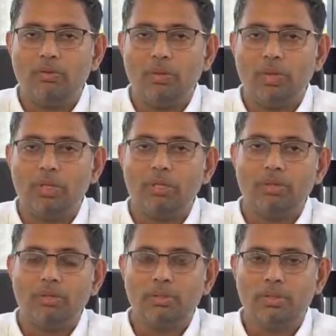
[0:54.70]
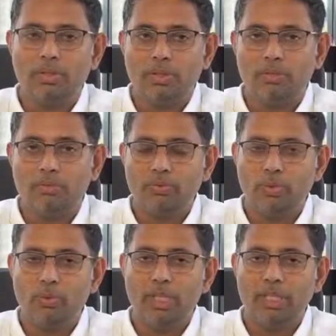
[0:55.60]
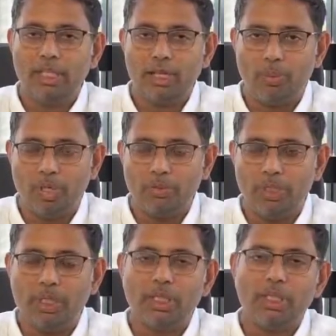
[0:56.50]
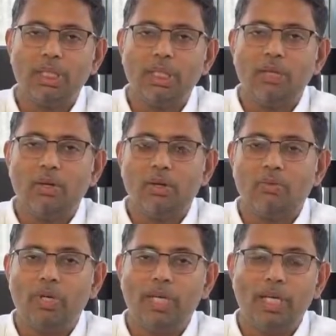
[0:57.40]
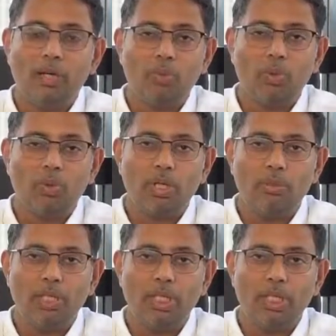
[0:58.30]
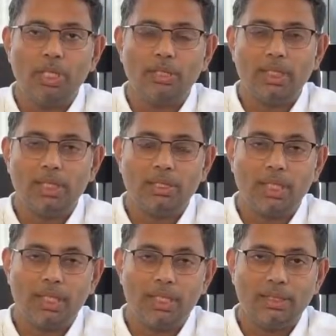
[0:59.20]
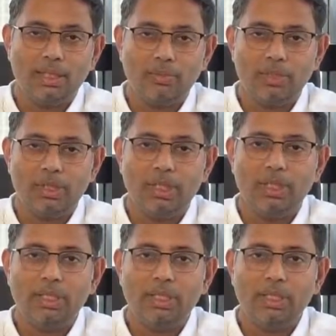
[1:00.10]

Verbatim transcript: फॉर अ टू बी एच के अपार्टमेंट और वही हम लोग अभी दे रहे हैं सात हज़ार के हिसाब से